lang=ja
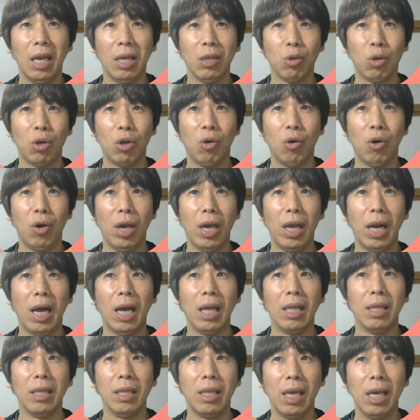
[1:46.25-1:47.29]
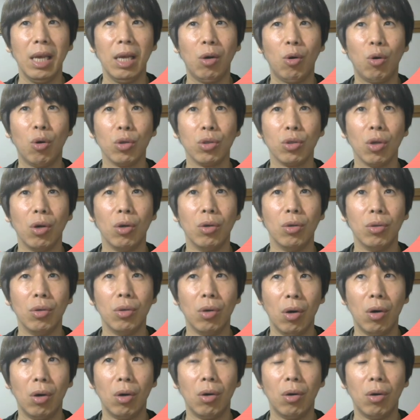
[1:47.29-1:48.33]
それを選んで保存
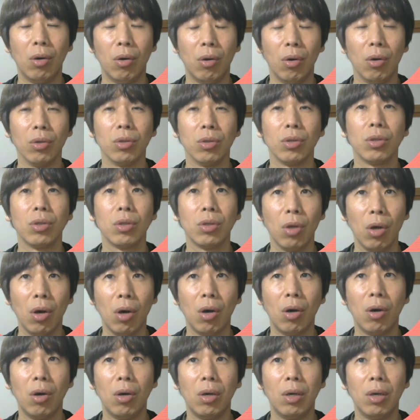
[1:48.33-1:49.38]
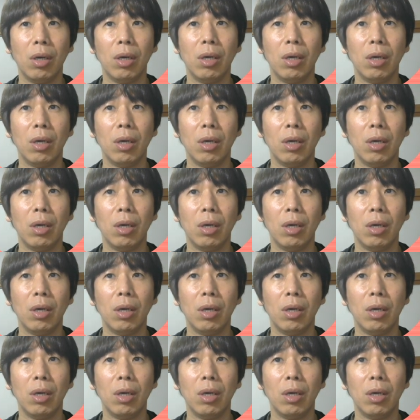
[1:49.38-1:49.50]
を押すと、